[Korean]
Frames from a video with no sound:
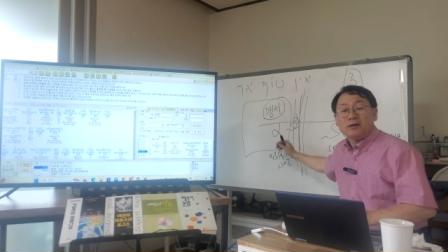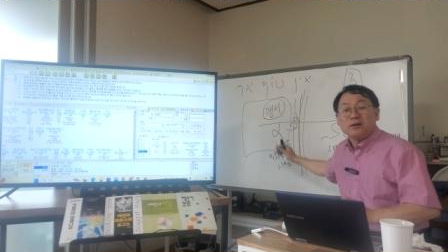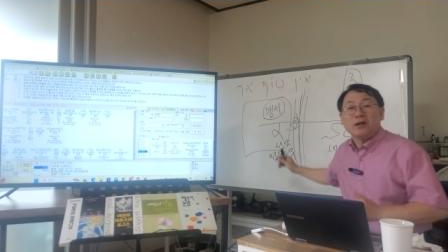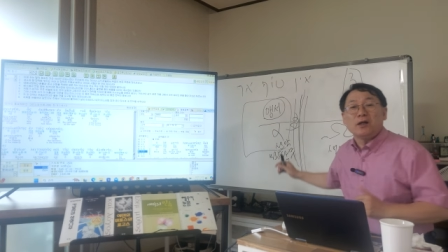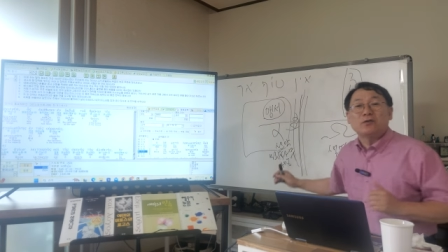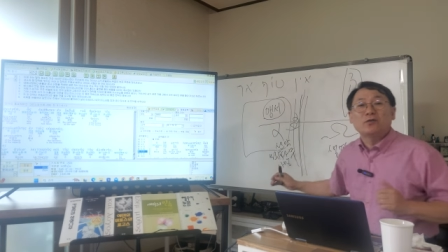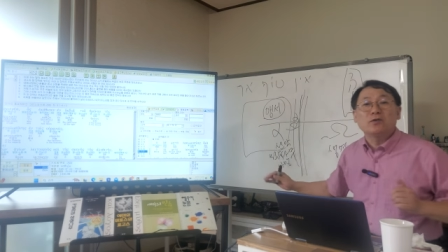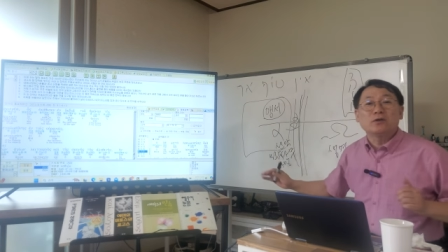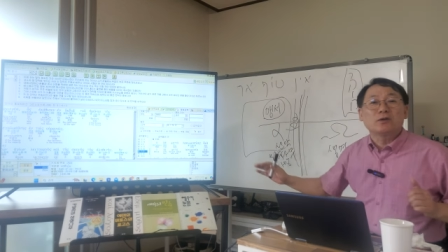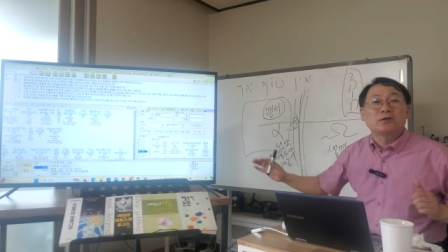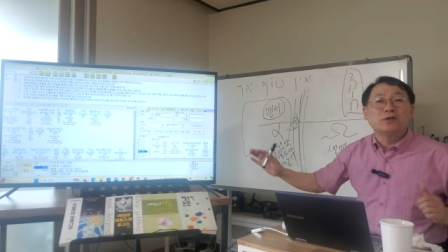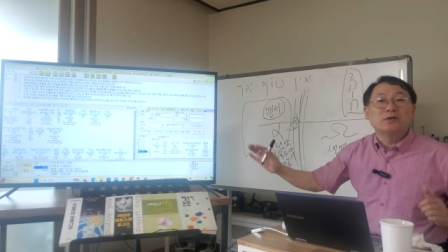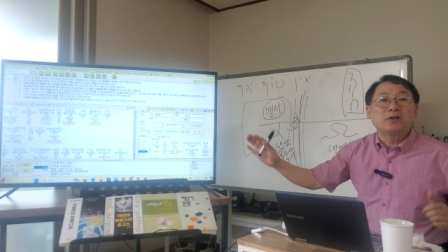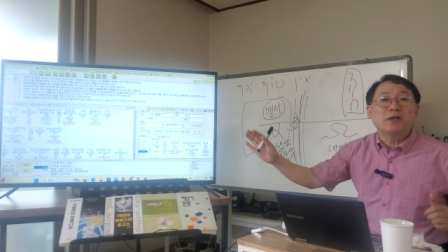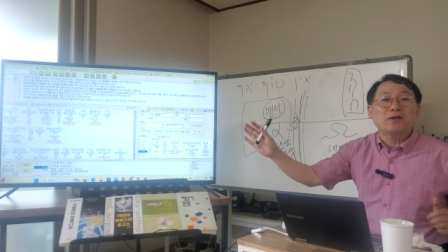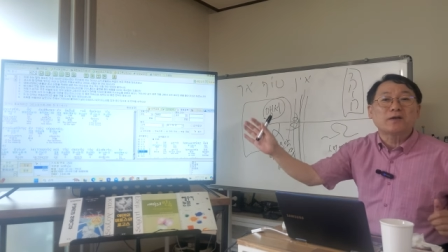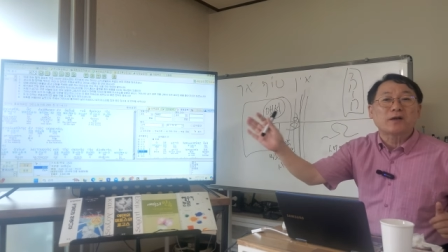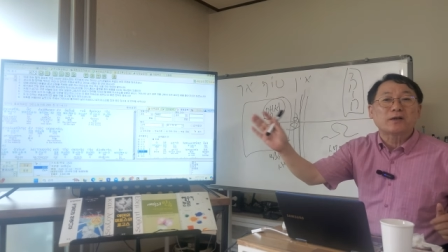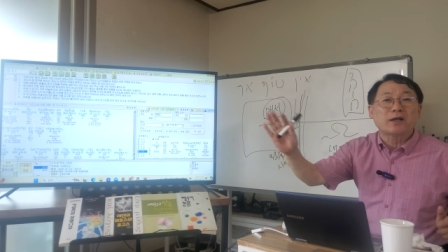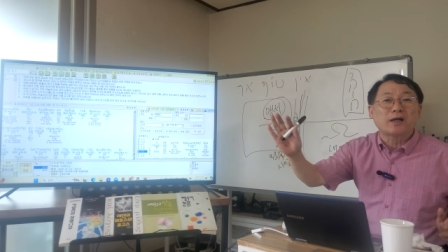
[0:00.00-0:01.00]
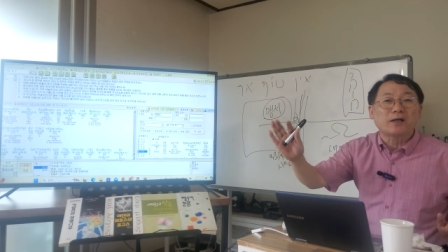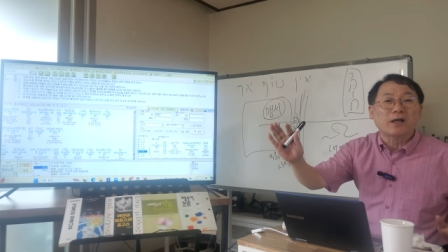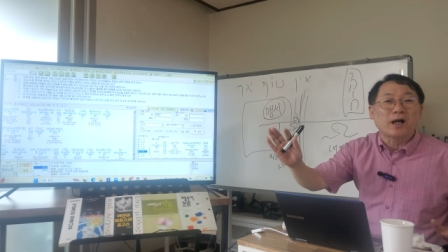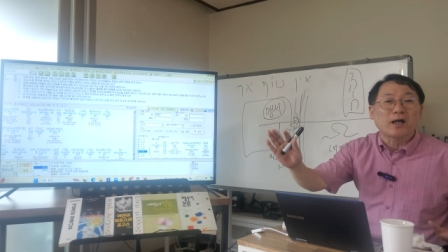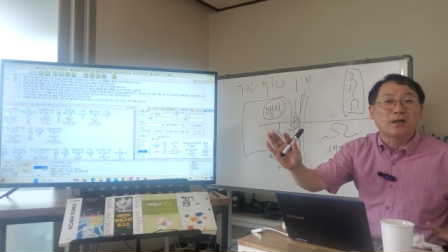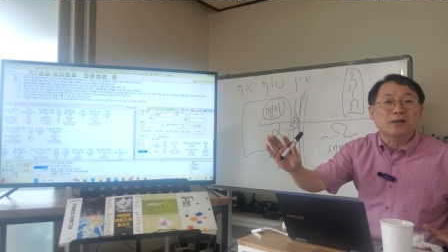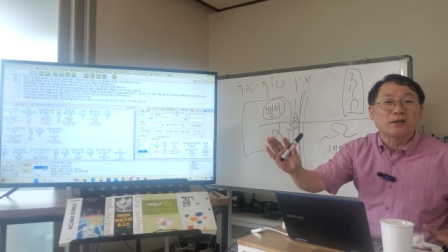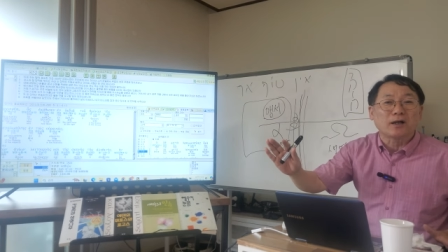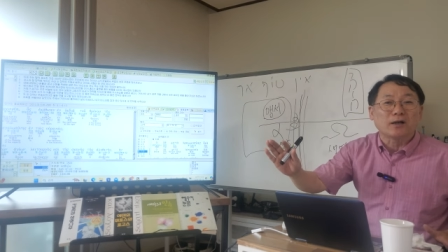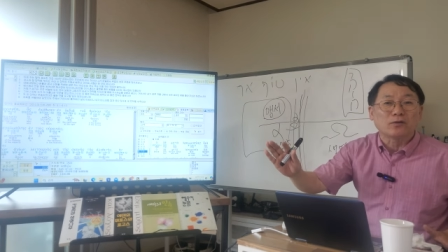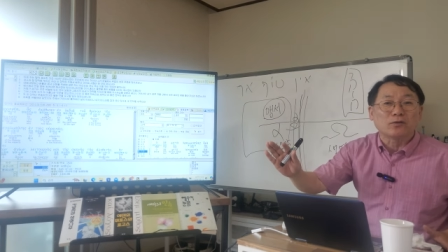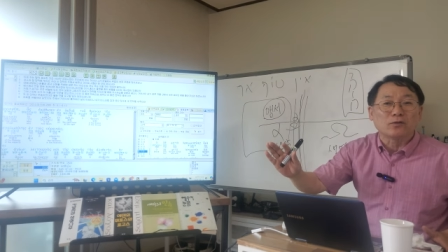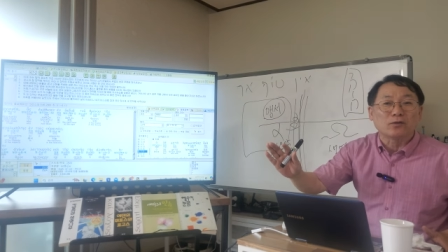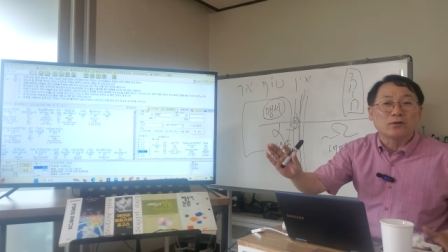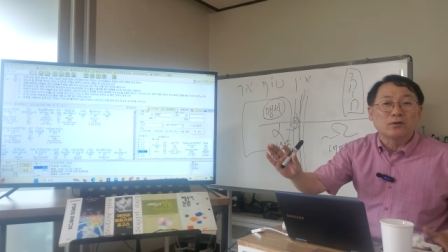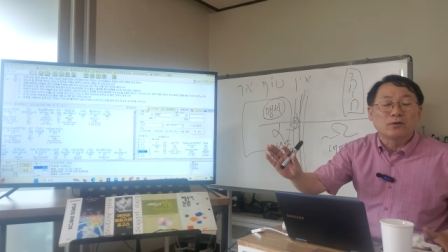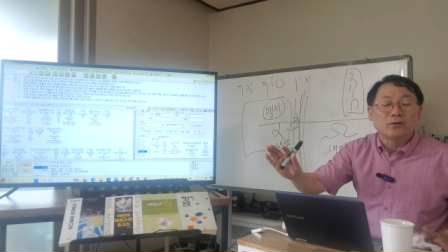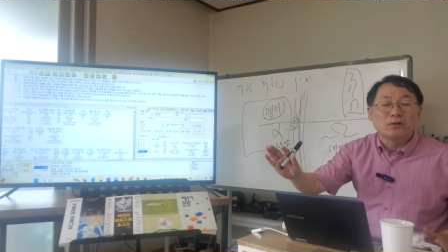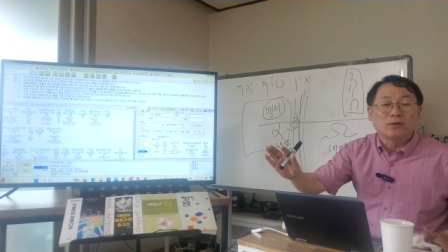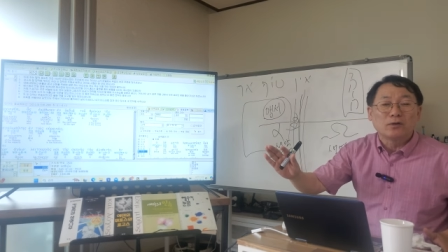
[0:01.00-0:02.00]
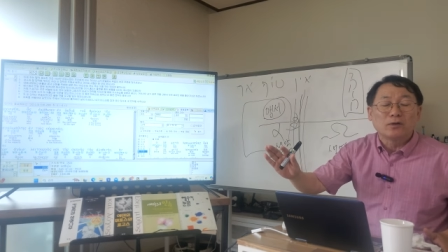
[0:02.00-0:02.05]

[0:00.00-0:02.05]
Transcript: 예수는 그 제사장이 아니라고.